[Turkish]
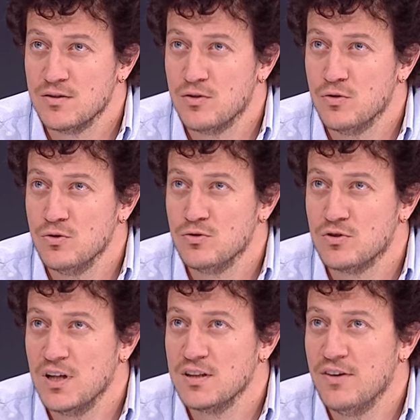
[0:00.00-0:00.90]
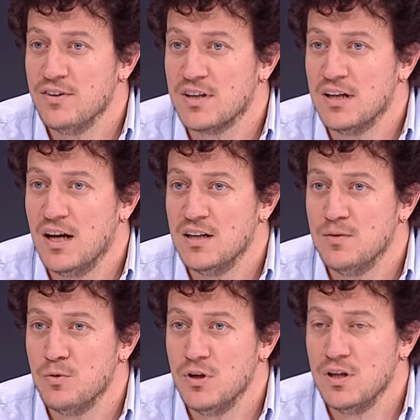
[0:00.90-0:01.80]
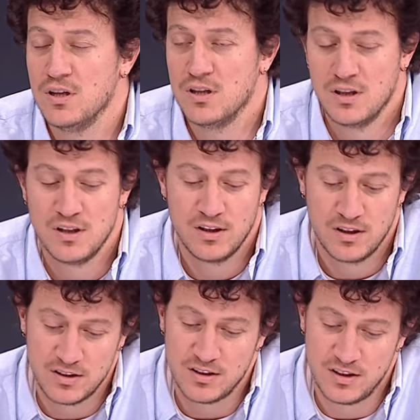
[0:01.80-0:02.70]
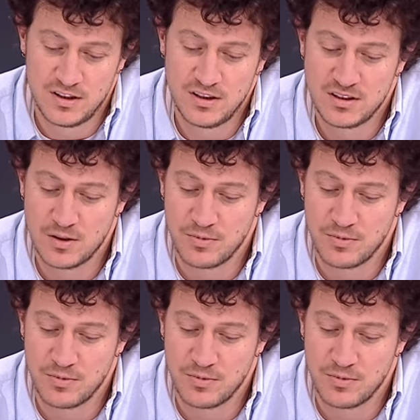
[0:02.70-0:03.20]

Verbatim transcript: o yüzden evet genelde böyle dediğiniz